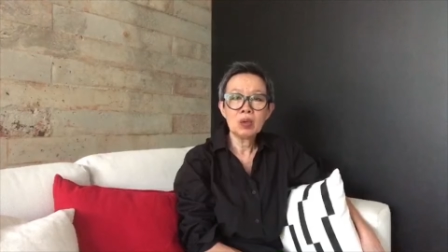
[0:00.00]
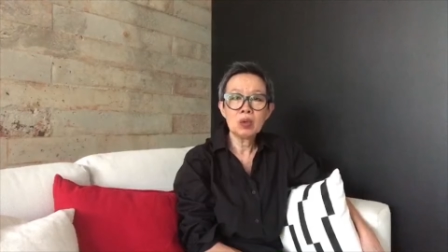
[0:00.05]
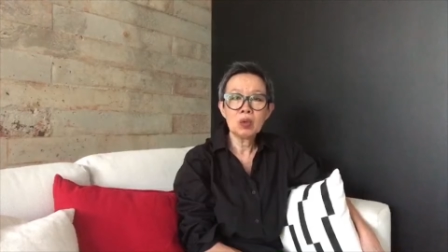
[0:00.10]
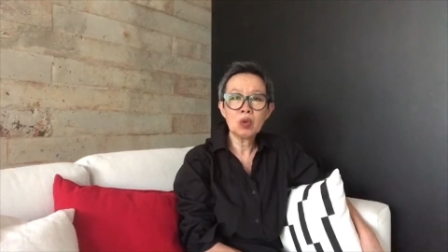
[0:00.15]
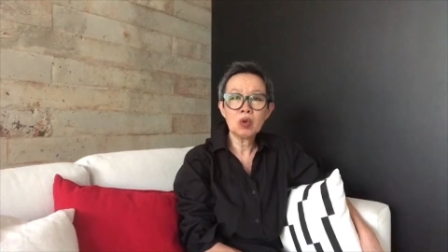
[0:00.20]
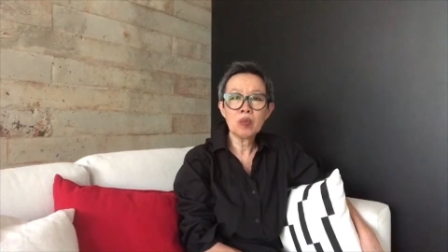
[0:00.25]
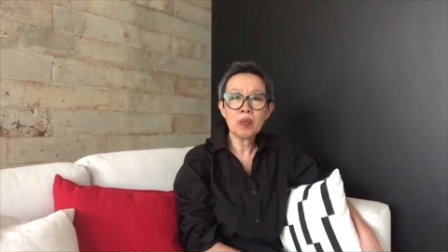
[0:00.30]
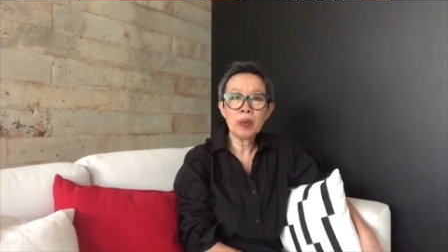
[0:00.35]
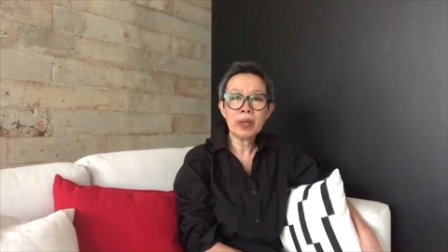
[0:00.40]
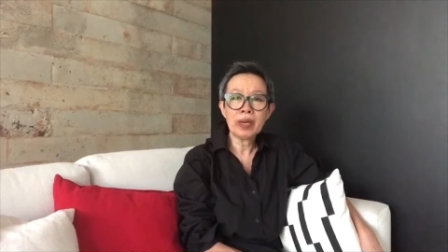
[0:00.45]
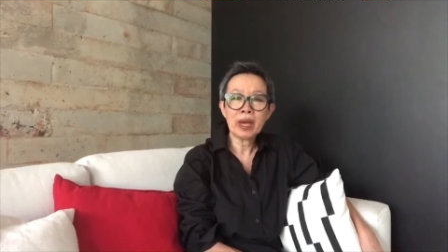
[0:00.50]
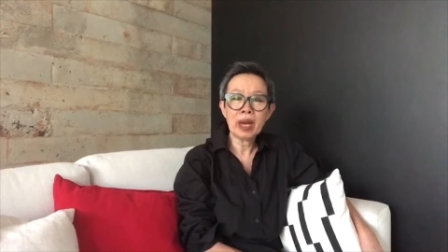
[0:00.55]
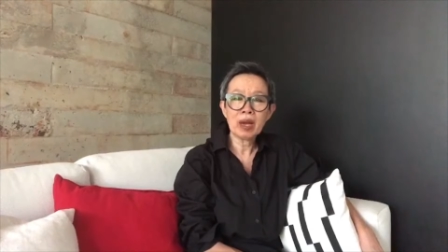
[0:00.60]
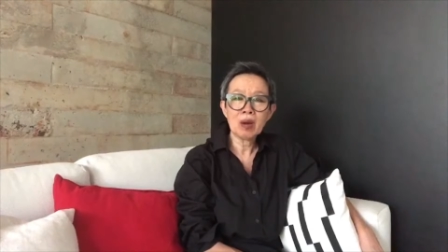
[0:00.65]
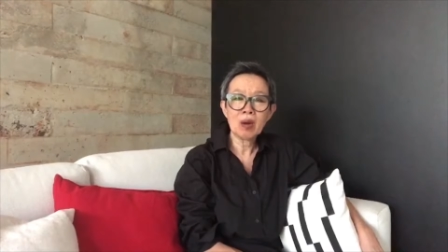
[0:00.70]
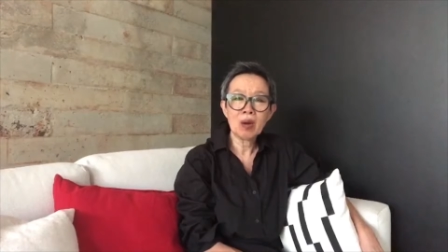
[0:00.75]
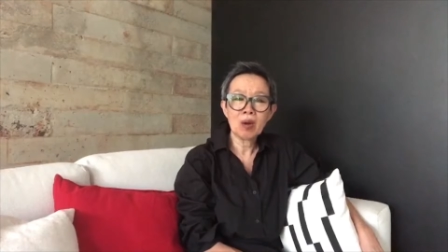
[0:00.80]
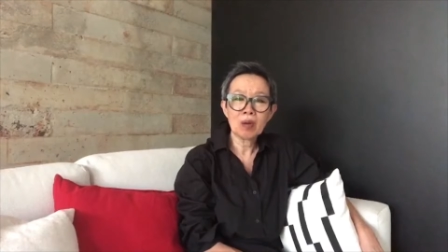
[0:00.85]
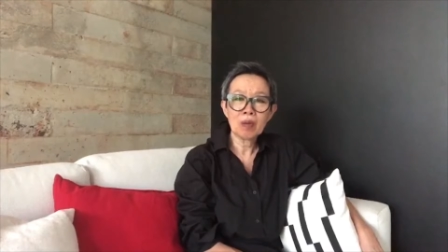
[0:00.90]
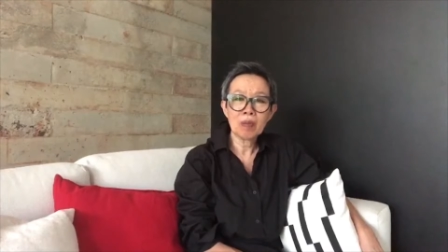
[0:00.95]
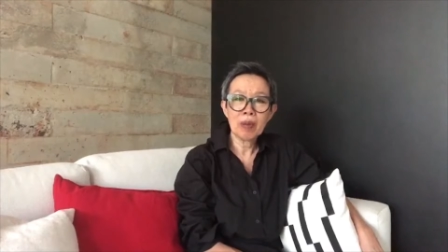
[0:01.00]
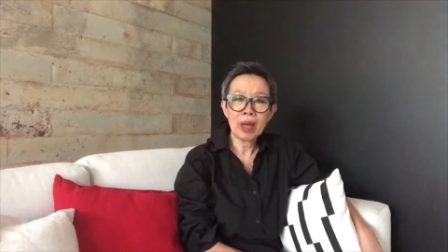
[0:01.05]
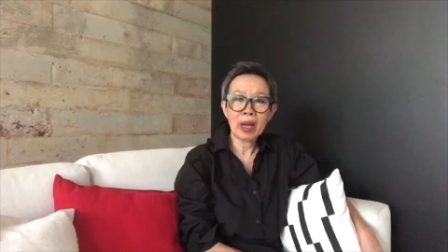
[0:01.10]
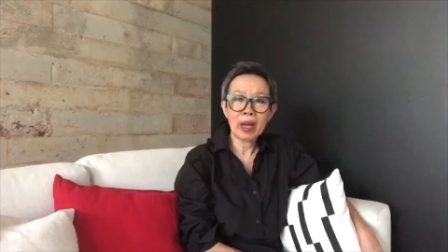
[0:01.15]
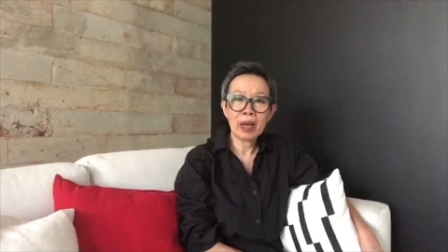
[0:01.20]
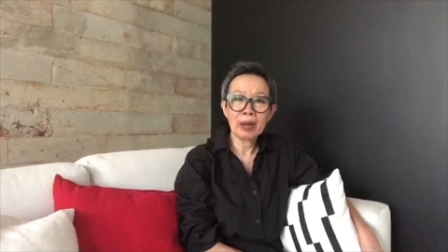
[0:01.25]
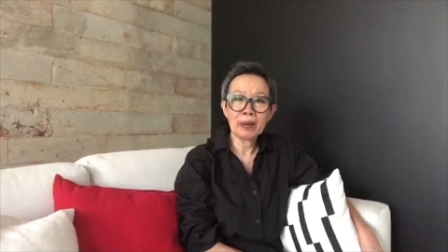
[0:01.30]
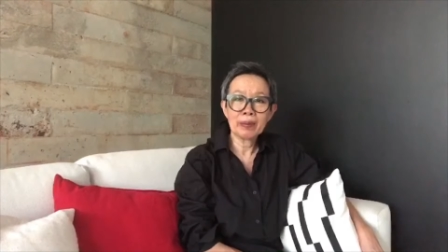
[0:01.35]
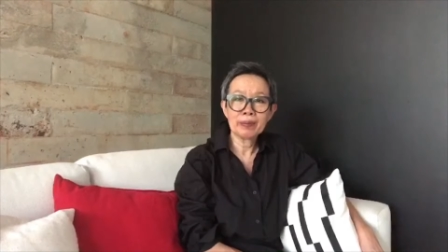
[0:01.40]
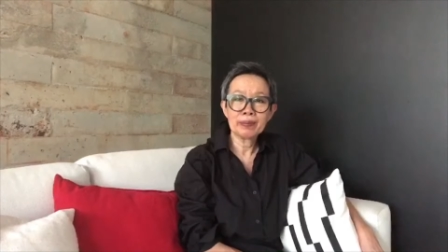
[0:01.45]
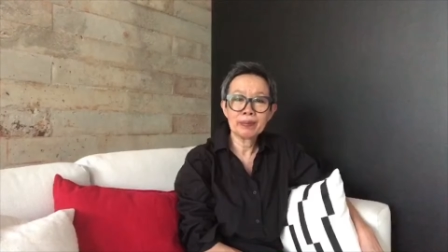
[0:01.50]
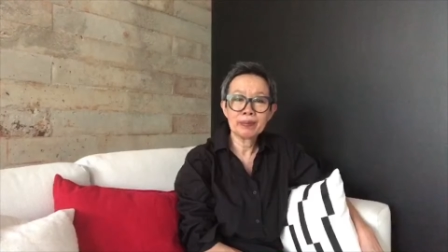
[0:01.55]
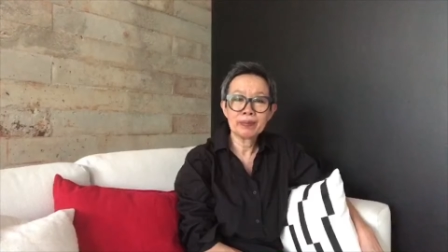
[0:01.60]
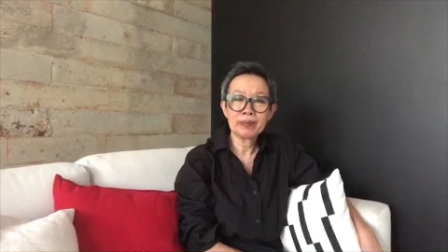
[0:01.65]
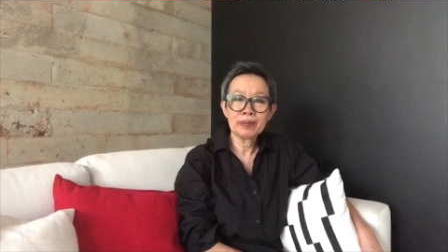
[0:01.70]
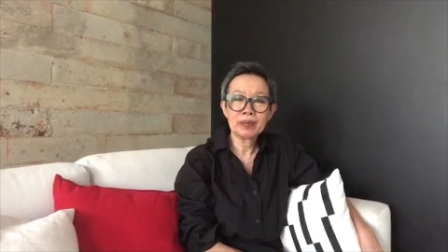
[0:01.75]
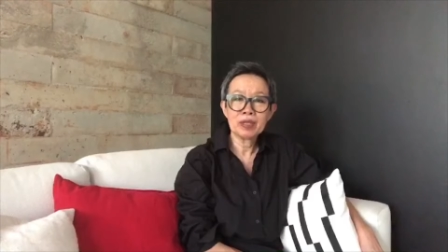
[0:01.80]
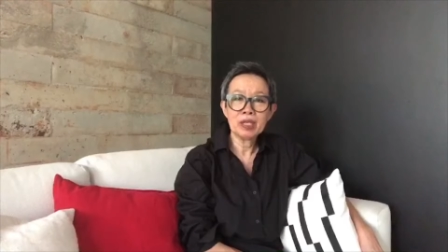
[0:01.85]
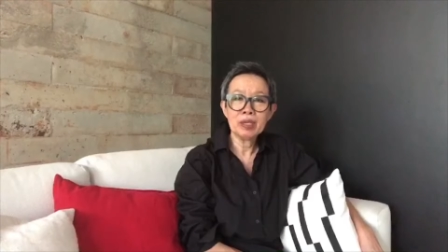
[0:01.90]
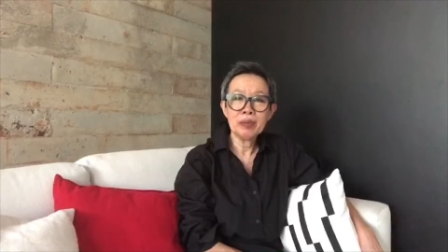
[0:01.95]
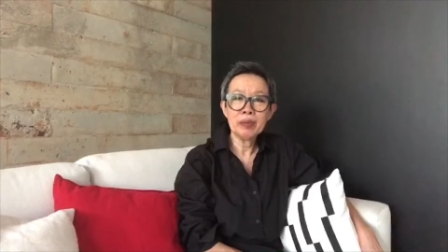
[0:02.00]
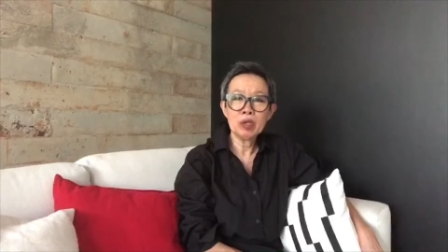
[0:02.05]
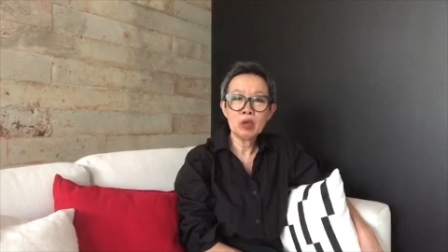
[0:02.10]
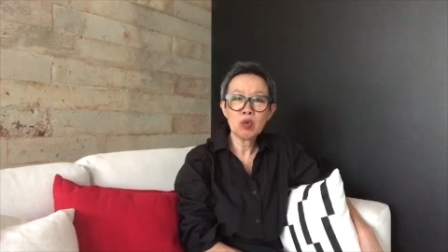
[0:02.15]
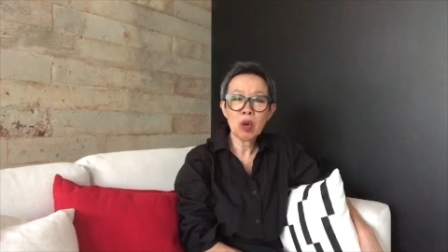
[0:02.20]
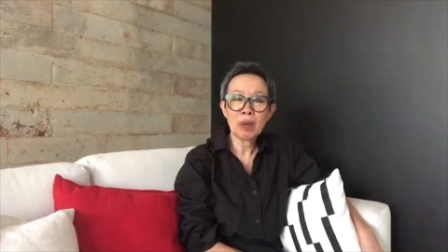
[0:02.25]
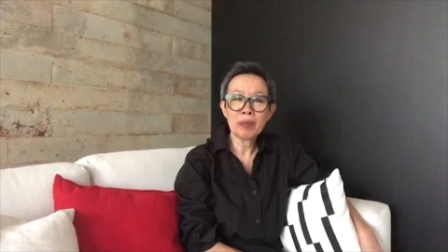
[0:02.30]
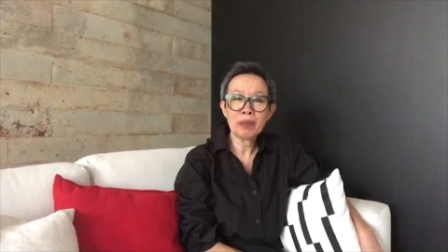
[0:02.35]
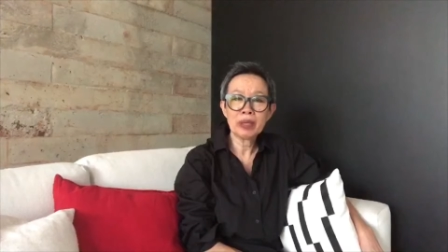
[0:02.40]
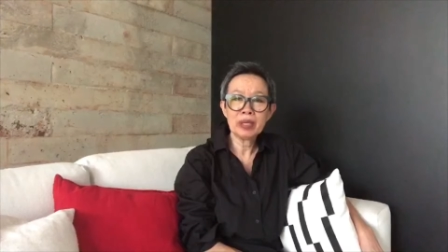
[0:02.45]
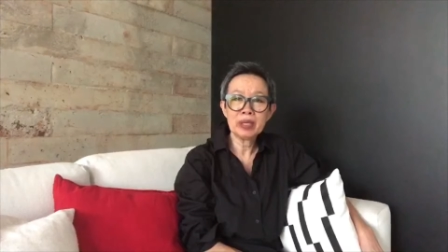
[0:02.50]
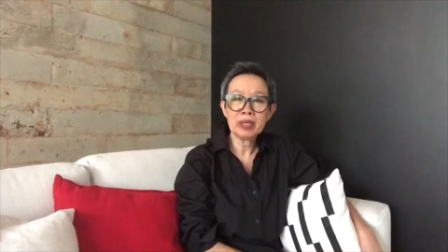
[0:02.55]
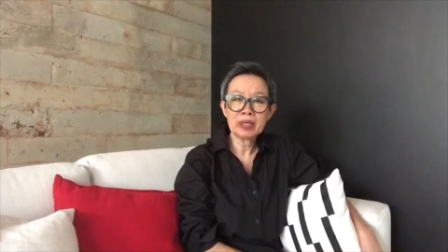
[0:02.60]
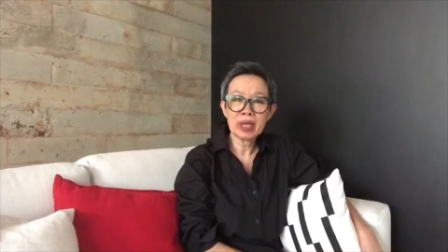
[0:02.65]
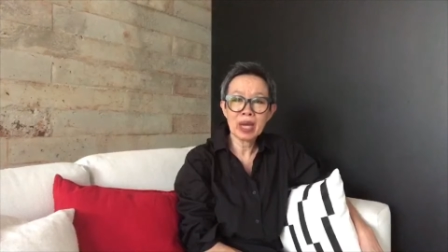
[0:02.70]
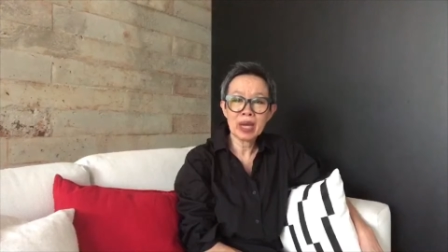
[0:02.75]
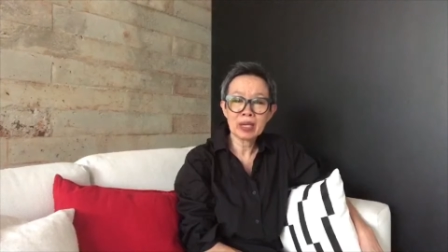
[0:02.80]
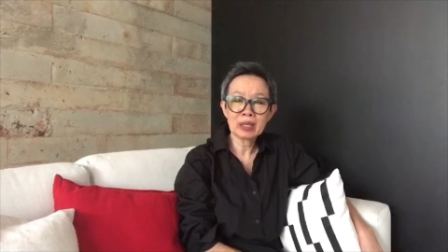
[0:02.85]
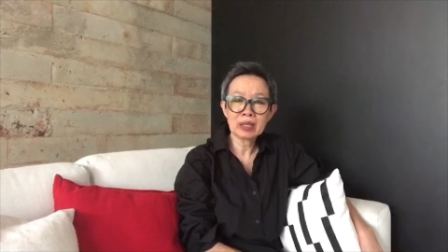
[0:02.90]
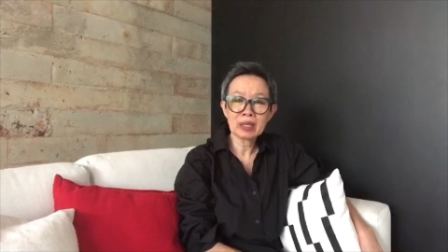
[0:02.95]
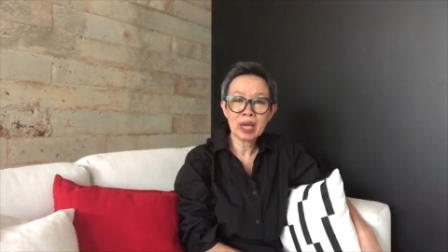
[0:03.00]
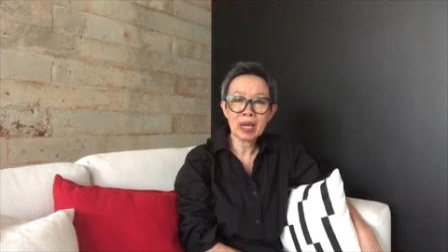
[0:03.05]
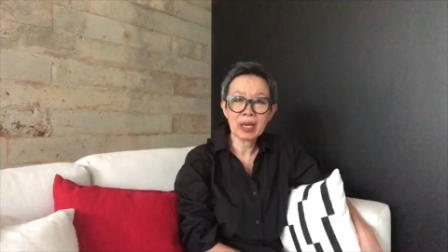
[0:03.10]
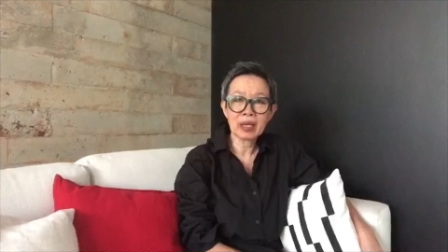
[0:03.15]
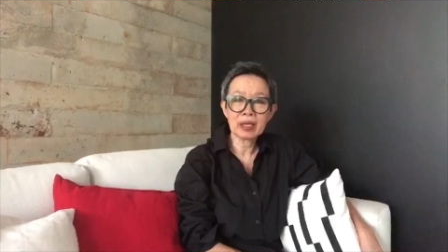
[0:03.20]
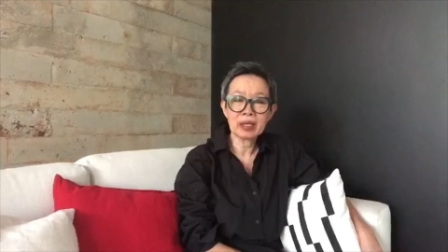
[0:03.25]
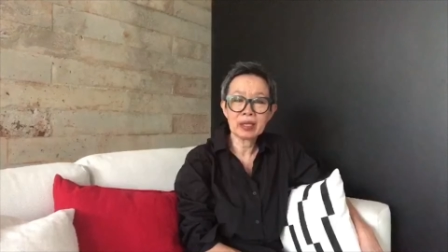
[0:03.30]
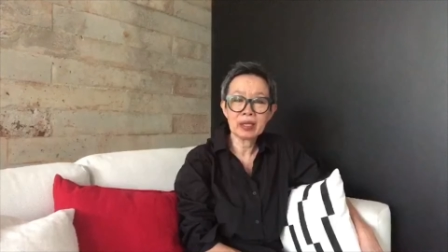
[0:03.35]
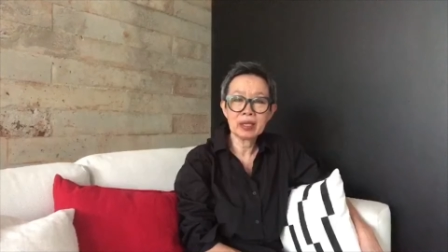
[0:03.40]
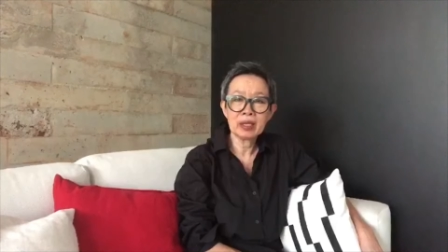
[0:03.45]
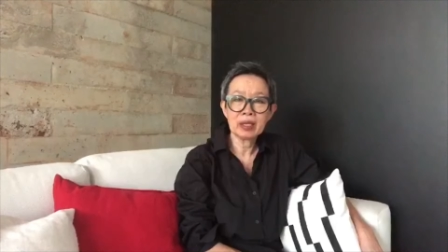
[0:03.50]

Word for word: ลูกๆเป็นนักออกแบบที่มีความคิดสร้างสรรค์